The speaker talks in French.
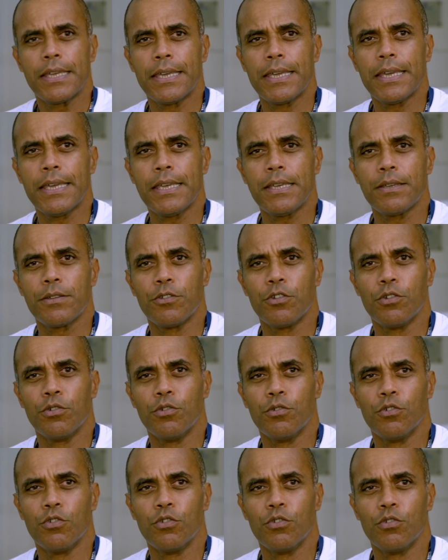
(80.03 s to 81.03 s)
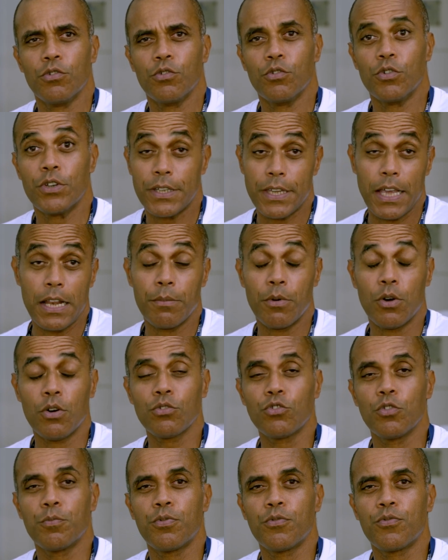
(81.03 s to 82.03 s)
et euh,
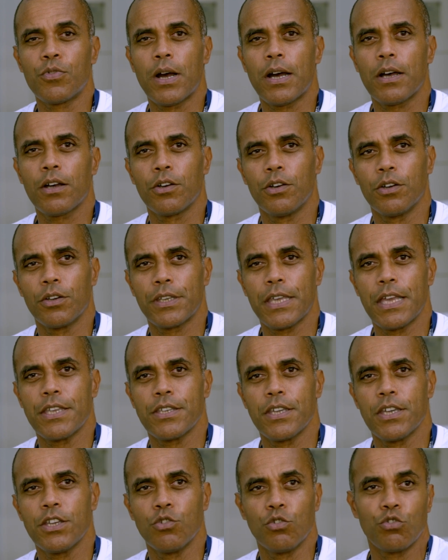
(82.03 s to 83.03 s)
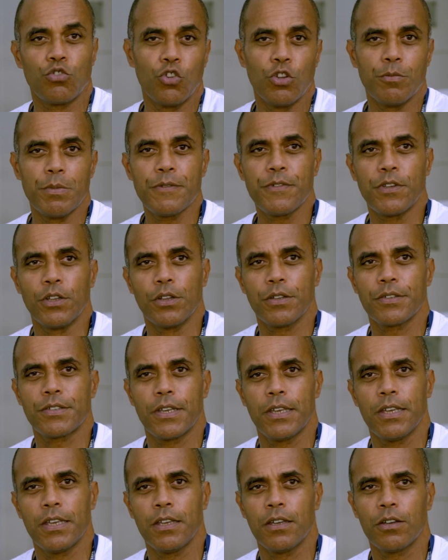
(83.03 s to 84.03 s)
également de pouvoir euh, gagner une autonomie
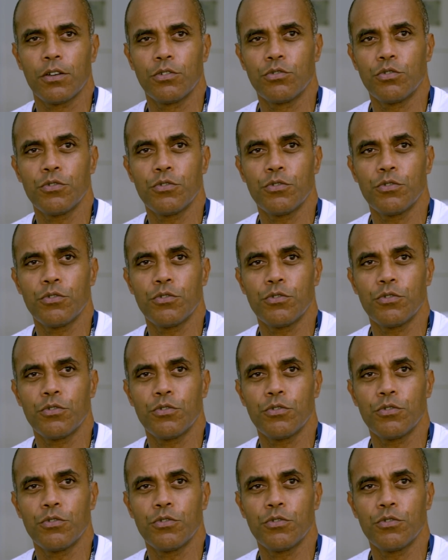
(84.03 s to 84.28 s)
financière